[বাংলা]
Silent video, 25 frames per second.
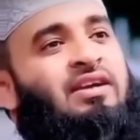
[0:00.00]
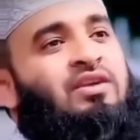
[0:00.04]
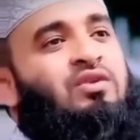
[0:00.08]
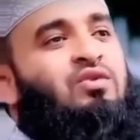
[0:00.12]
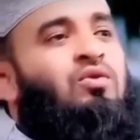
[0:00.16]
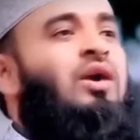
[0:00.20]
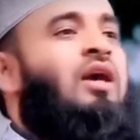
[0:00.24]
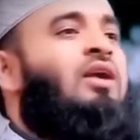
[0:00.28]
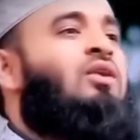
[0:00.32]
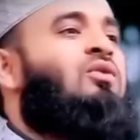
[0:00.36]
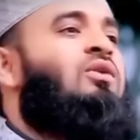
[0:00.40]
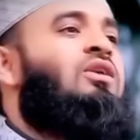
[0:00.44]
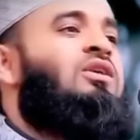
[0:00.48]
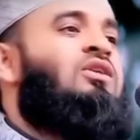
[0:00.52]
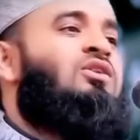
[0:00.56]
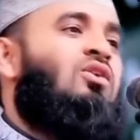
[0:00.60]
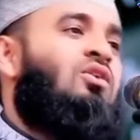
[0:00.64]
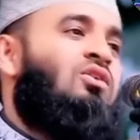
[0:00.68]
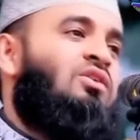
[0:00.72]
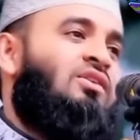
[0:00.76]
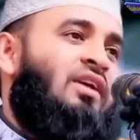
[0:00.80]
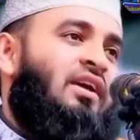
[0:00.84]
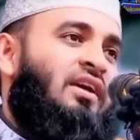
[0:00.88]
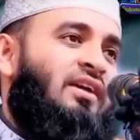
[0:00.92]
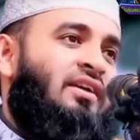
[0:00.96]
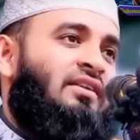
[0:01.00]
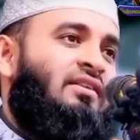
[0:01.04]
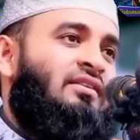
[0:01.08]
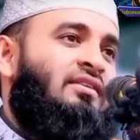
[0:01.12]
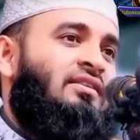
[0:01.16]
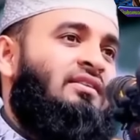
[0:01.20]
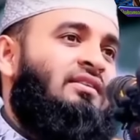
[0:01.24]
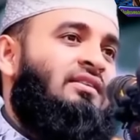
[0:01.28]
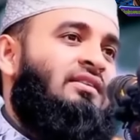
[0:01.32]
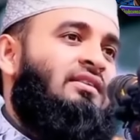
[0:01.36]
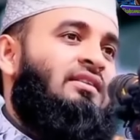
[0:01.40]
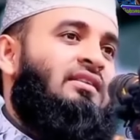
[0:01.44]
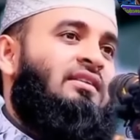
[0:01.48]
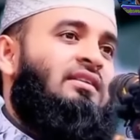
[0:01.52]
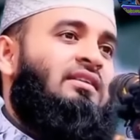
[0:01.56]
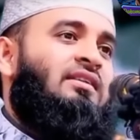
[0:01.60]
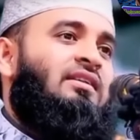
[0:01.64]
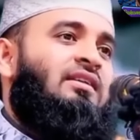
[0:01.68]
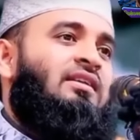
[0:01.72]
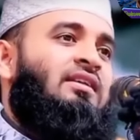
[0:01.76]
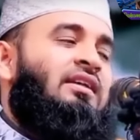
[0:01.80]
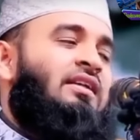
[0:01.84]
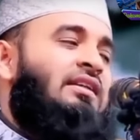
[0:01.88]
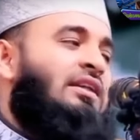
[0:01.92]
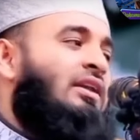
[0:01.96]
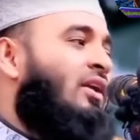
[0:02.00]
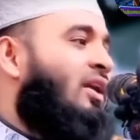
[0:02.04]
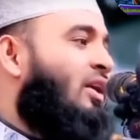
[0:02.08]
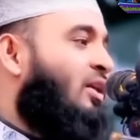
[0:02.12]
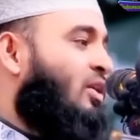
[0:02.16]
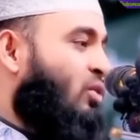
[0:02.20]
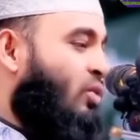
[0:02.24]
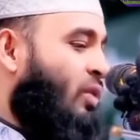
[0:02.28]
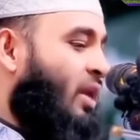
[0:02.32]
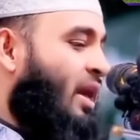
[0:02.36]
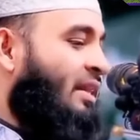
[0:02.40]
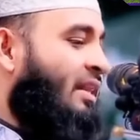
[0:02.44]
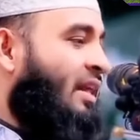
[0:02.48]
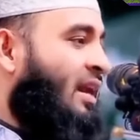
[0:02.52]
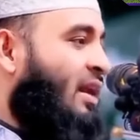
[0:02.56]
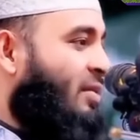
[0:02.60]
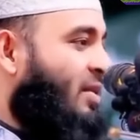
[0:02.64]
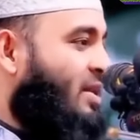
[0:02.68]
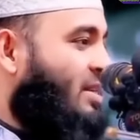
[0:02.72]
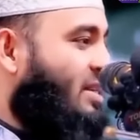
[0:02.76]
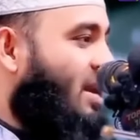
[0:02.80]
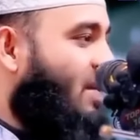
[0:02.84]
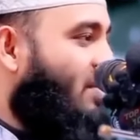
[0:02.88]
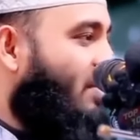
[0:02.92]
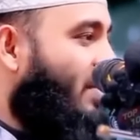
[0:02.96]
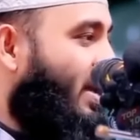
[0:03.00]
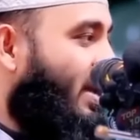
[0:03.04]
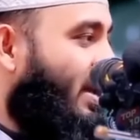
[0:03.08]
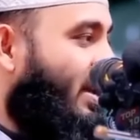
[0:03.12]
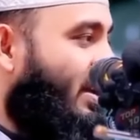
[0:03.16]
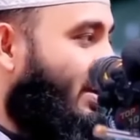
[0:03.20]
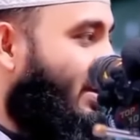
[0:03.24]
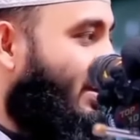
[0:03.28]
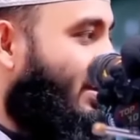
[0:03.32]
টোনাটুনি সংসার তাহলে টোনা দাঁড়াবে সামনে